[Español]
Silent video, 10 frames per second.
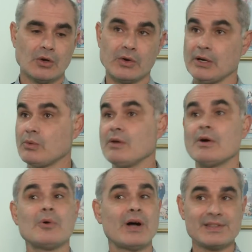con el cual
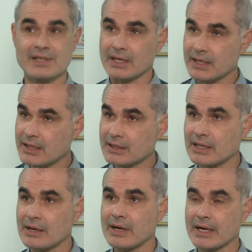vamos a seguir
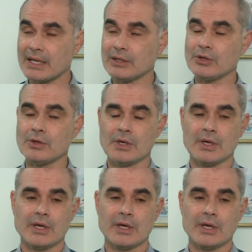trabajando.